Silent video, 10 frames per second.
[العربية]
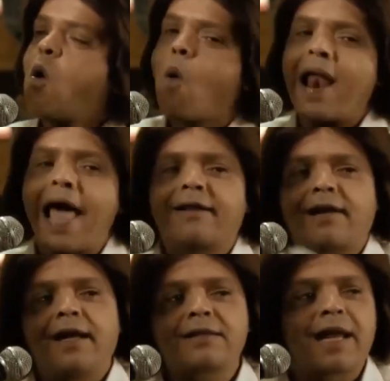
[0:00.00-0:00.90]
ولا
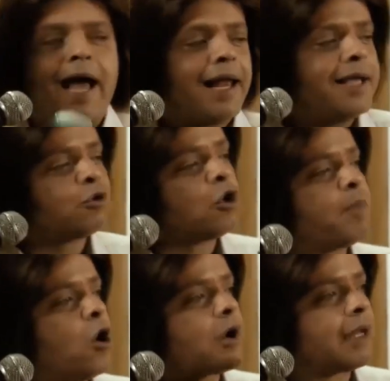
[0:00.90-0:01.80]
هتنازل على اي دور
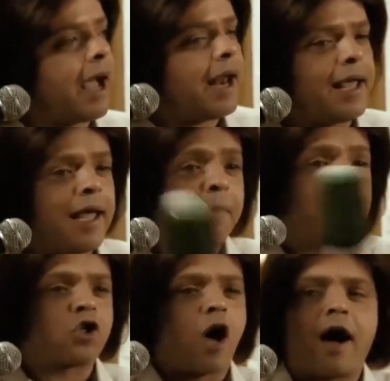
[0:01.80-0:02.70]
بيعرض عليا
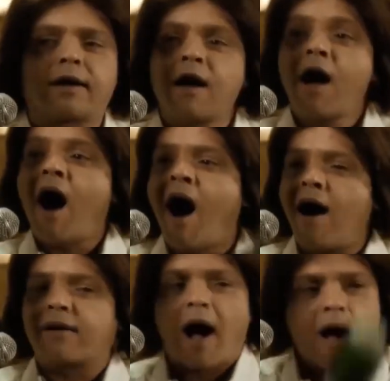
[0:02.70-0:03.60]
بشعر
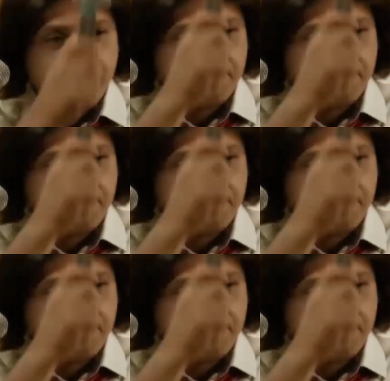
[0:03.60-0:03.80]
اقرع